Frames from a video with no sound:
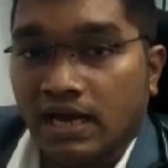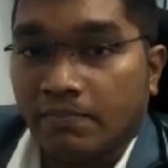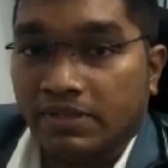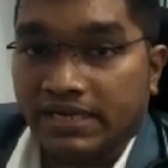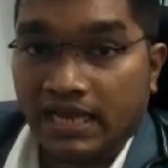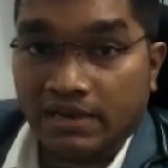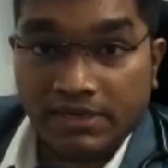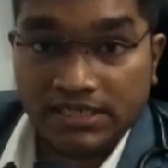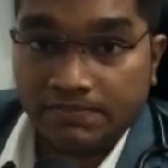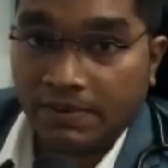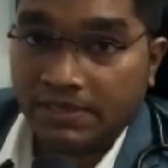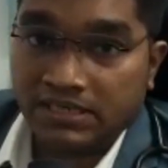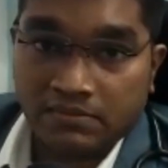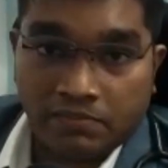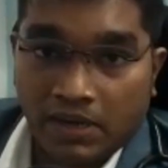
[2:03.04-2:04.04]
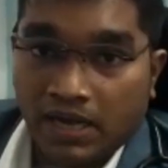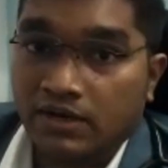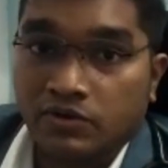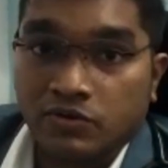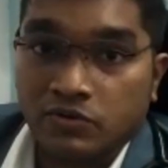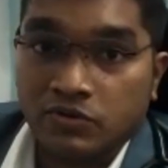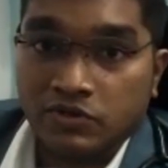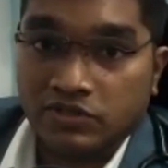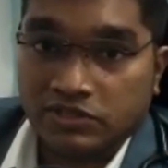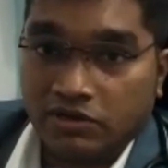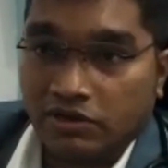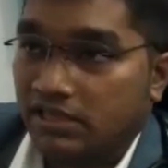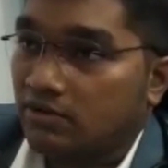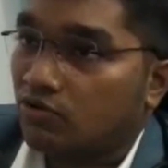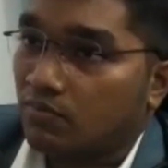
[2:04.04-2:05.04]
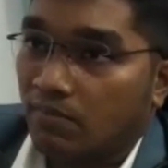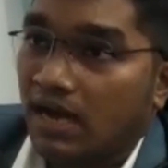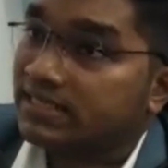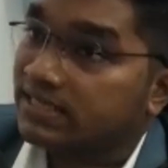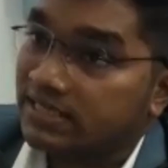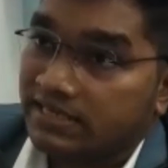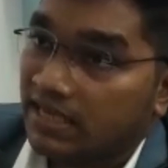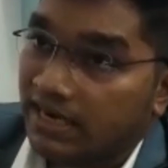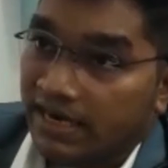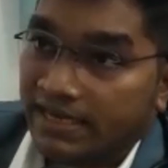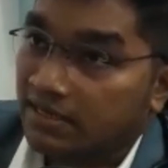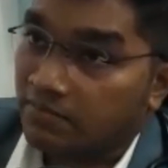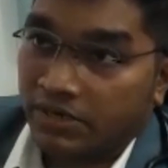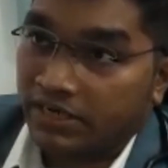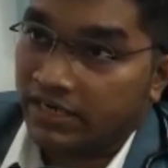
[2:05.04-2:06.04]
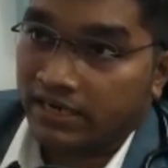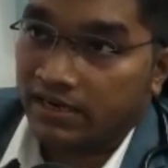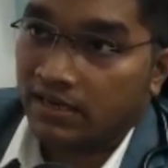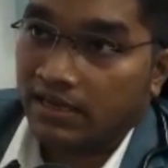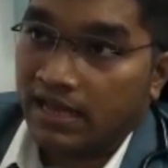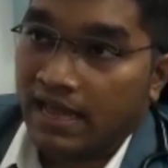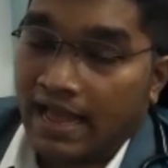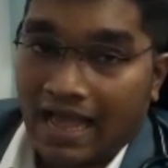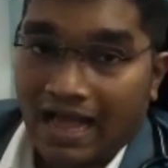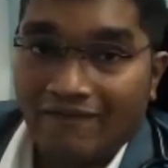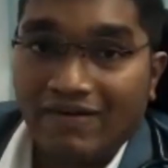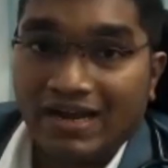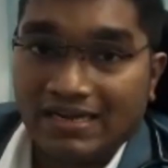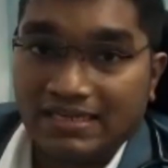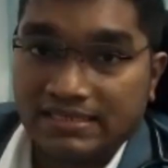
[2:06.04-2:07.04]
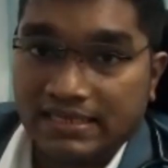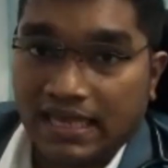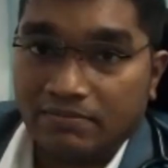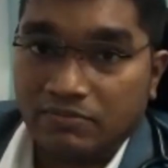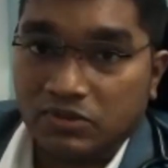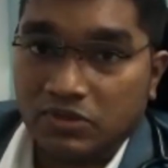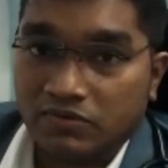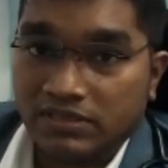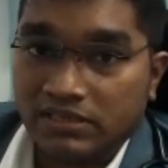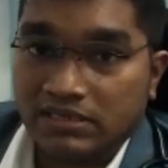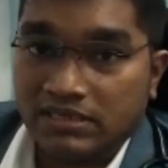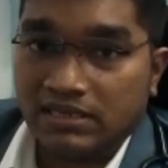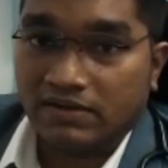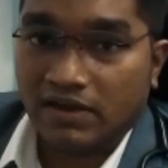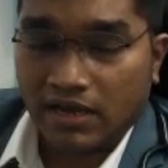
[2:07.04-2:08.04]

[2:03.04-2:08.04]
நாற்பது டயபெட்டிஸ் பேஷண்ட் பார்க்குறோம் ஸோ இதை ஒரு மாதத்துக்கு நீங்கள் கணக்கு பண்ணிக்கலாம் அவேர்னஸ் கேம்ப்ஸும் வந்துட்டு